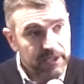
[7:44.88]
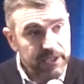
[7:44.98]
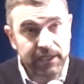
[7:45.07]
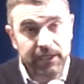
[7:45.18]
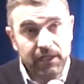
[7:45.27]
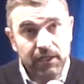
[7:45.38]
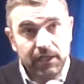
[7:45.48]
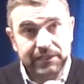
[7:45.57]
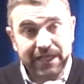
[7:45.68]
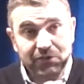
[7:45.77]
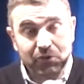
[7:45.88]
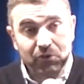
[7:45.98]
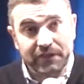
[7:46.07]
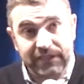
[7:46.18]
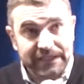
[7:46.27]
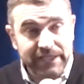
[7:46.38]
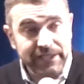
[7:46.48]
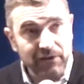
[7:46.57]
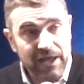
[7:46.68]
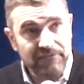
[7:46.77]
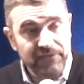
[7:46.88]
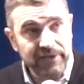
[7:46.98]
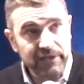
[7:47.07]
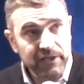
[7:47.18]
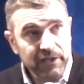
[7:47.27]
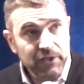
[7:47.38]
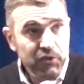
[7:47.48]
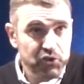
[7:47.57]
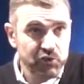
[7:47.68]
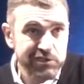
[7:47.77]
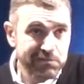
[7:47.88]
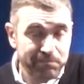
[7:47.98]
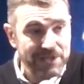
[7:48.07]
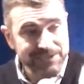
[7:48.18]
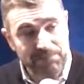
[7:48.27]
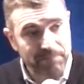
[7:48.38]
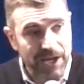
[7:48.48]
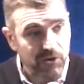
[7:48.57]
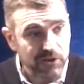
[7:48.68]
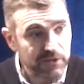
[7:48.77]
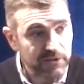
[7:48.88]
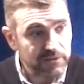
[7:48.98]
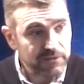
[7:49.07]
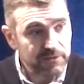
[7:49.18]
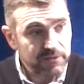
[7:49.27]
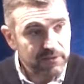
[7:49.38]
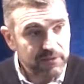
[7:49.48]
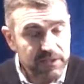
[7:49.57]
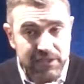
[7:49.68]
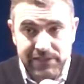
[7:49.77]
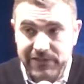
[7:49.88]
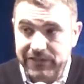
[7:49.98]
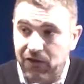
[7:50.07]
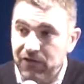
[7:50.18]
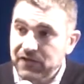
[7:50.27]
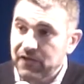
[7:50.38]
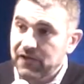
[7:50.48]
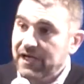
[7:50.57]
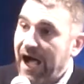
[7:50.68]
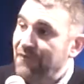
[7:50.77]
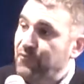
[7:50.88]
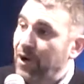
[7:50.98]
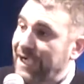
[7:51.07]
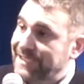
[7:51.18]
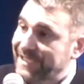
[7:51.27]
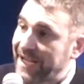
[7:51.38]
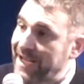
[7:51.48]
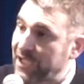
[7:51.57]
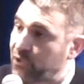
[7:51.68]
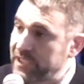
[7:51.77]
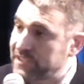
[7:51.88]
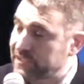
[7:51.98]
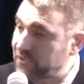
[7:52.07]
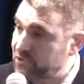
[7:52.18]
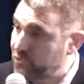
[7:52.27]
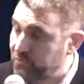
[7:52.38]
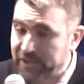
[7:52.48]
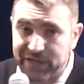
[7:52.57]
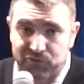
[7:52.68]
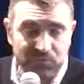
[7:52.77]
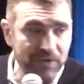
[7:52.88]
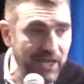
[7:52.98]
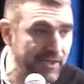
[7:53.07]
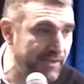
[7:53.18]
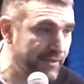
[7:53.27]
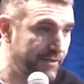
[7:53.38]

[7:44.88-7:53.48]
et d'être guidés dans la vie juste par sa parole, sans avoir accès à la connaissance du bien et du mal.